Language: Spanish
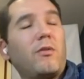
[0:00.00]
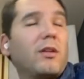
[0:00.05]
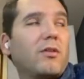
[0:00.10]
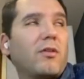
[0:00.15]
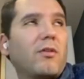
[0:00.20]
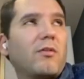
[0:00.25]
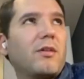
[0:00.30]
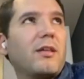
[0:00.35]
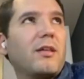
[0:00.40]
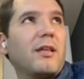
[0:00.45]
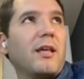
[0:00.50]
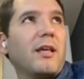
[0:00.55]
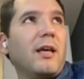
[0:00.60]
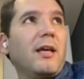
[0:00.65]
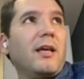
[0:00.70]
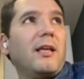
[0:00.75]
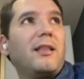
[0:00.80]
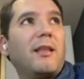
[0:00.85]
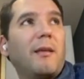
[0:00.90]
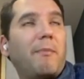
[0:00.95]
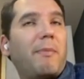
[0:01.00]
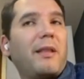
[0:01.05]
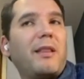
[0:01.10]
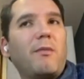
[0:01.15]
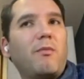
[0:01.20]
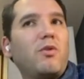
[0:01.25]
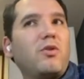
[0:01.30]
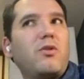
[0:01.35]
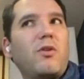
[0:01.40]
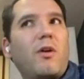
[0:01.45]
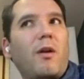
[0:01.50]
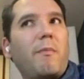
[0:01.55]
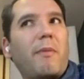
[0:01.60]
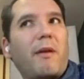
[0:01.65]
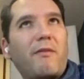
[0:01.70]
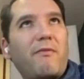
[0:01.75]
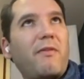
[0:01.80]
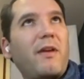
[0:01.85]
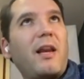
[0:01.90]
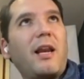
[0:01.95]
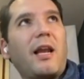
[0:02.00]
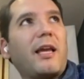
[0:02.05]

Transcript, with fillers: Entonces, depende mucho del perfil.